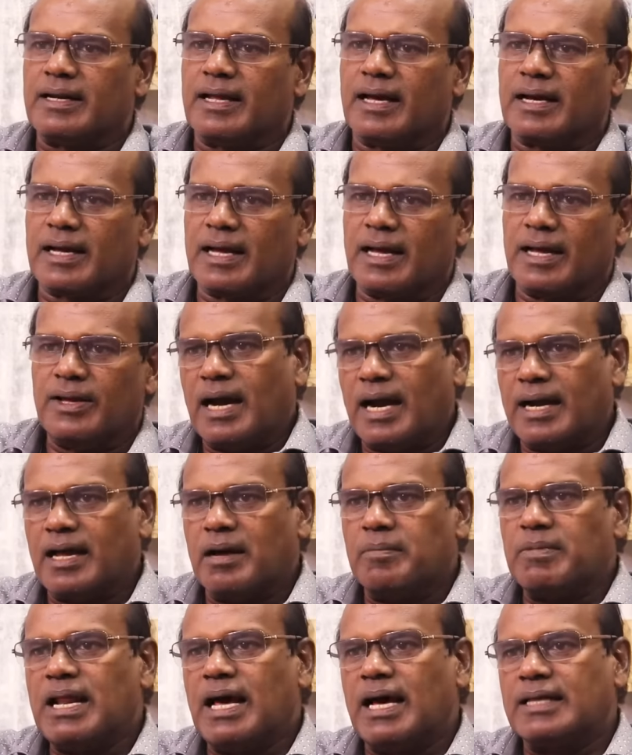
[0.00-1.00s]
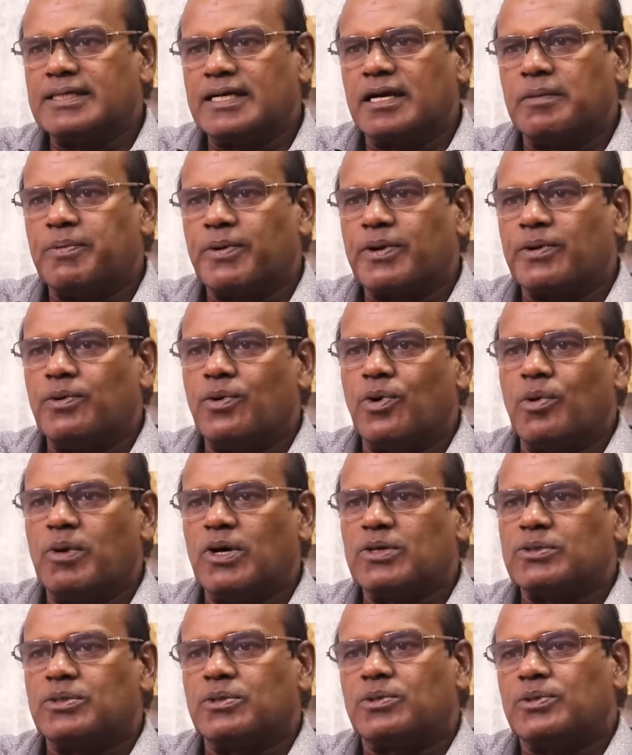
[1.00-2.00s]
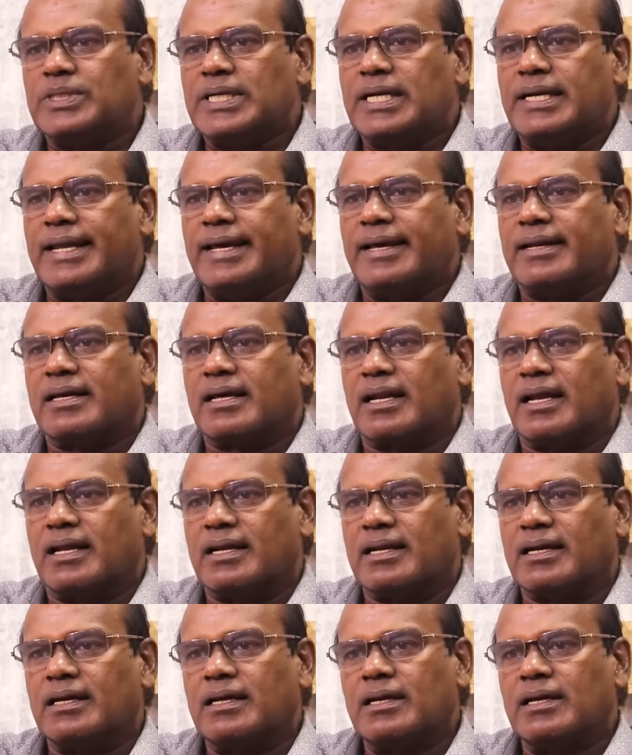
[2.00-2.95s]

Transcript: நின்னாங்க அண்ணாமலை அதுக்கு பிறகு ஊமகுத்து குத்திக்கிட்டே இருக்கிறாரு